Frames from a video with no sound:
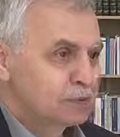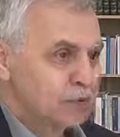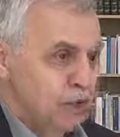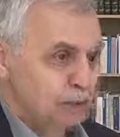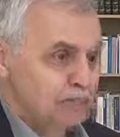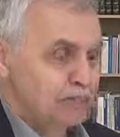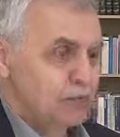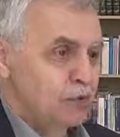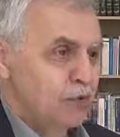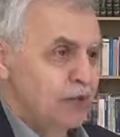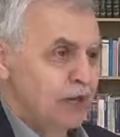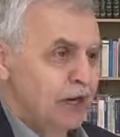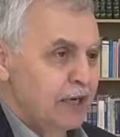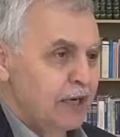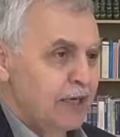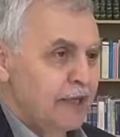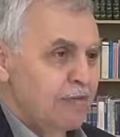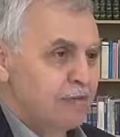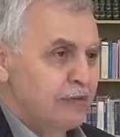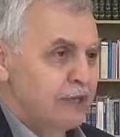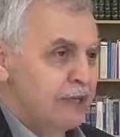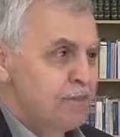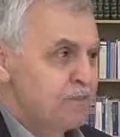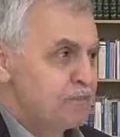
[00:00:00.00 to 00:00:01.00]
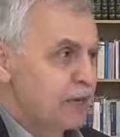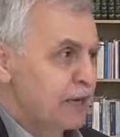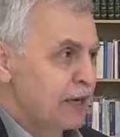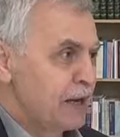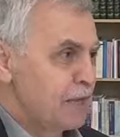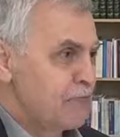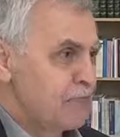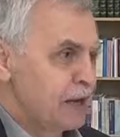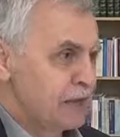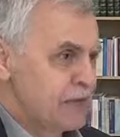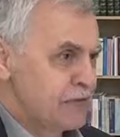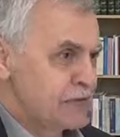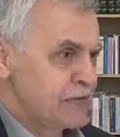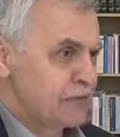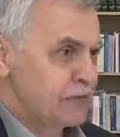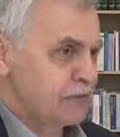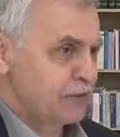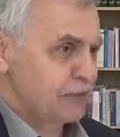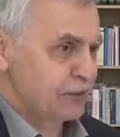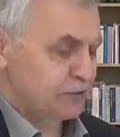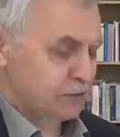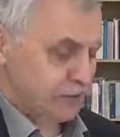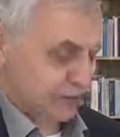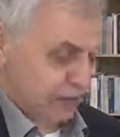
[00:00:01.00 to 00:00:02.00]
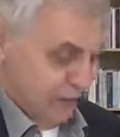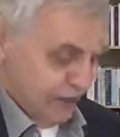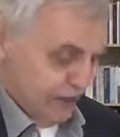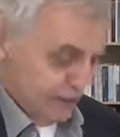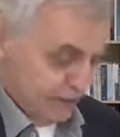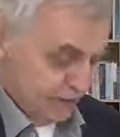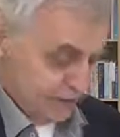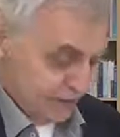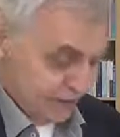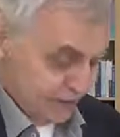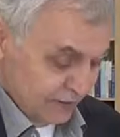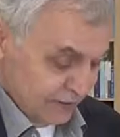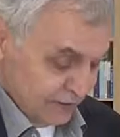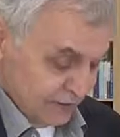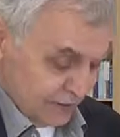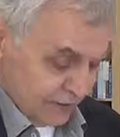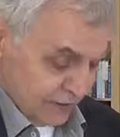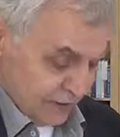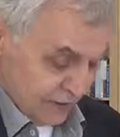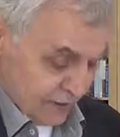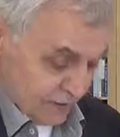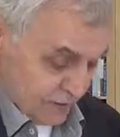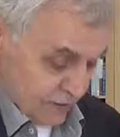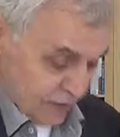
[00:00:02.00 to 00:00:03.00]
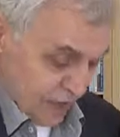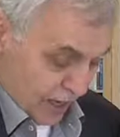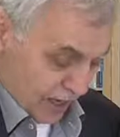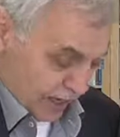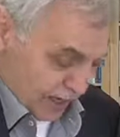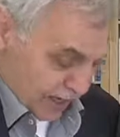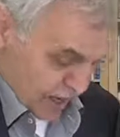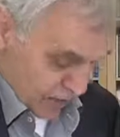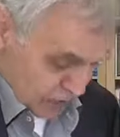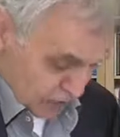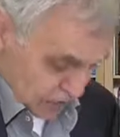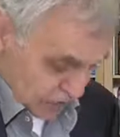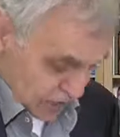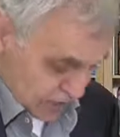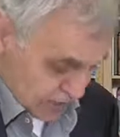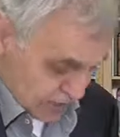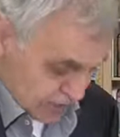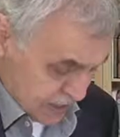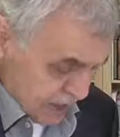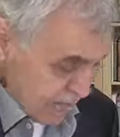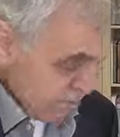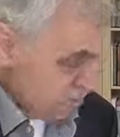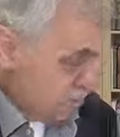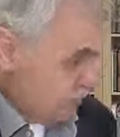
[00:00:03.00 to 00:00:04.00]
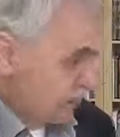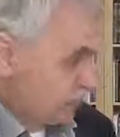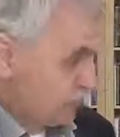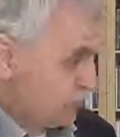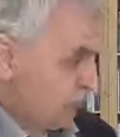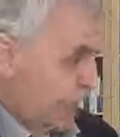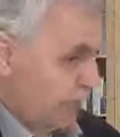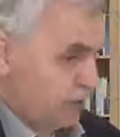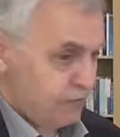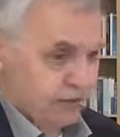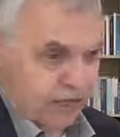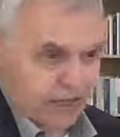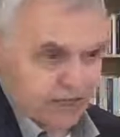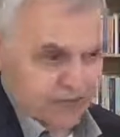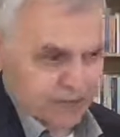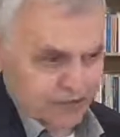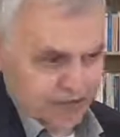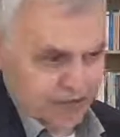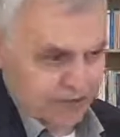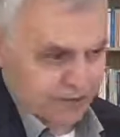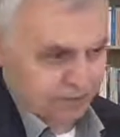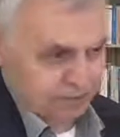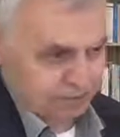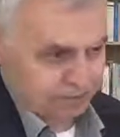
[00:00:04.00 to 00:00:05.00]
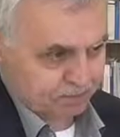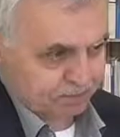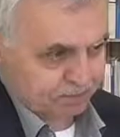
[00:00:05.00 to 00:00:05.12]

Rabbül Alemin'in peygamberi sıfatıyla, nihayet cesim bir davada,